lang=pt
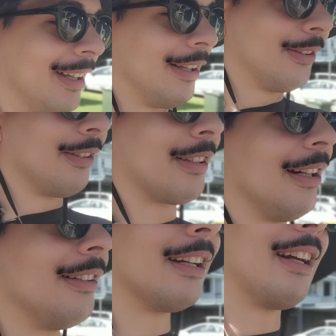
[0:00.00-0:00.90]
2 kg
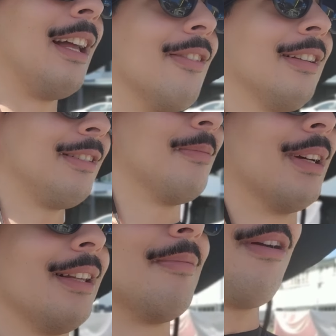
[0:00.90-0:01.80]
de carne na
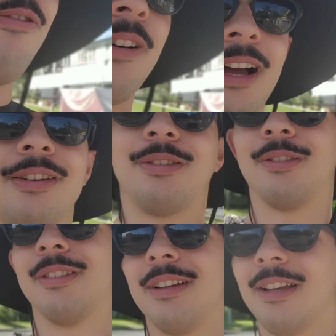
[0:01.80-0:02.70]
semana, mas fácil.
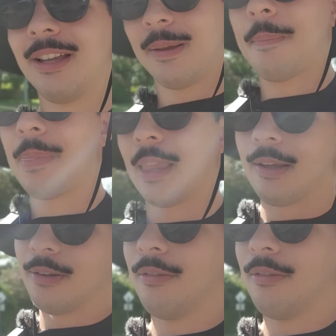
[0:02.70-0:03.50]
Eu não